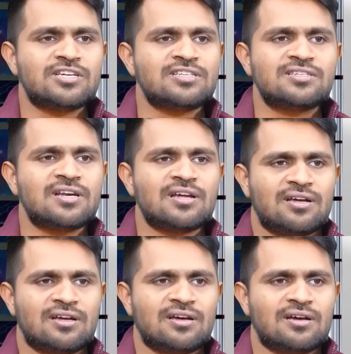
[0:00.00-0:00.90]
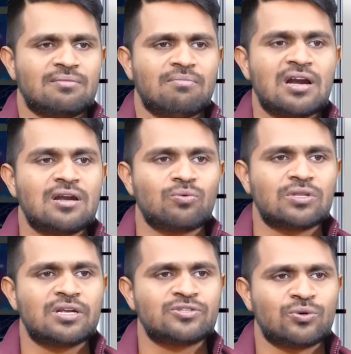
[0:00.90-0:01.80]
చిన్న చిన్న మాటలు
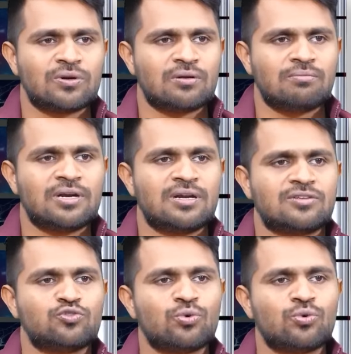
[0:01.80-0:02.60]
వదిలేస్తూ ఉంటారు బట్ hmm.